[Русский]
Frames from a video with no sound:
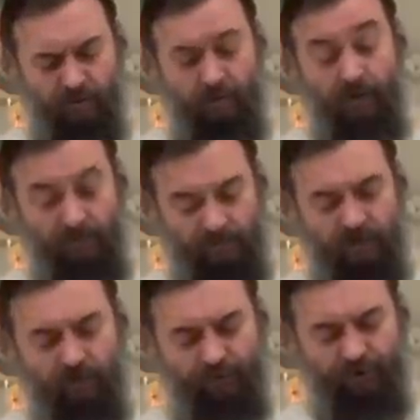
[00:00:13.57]
на,
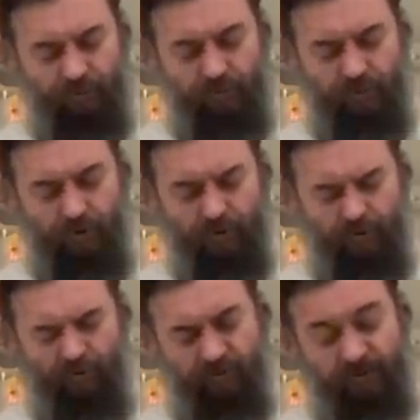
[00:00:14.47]
на южном,
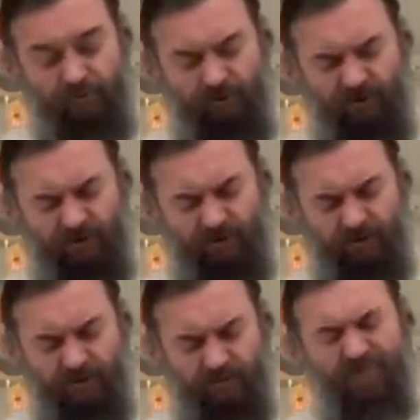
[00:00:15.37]
юго-востоке, так
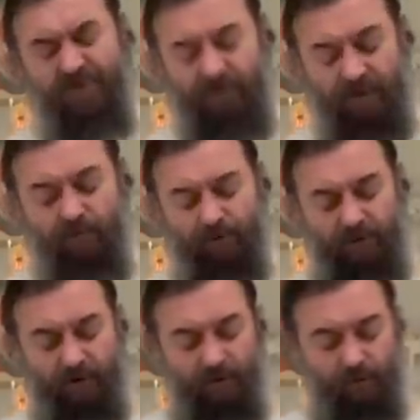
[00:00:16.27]
скажем, ну, вообще на
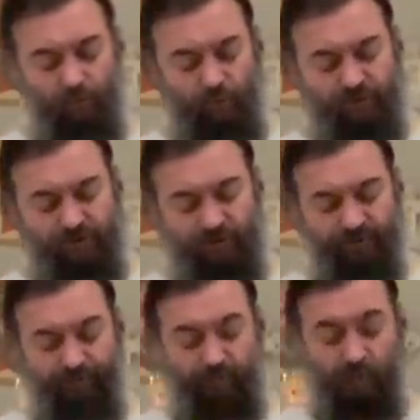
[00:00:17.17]
юге Турции.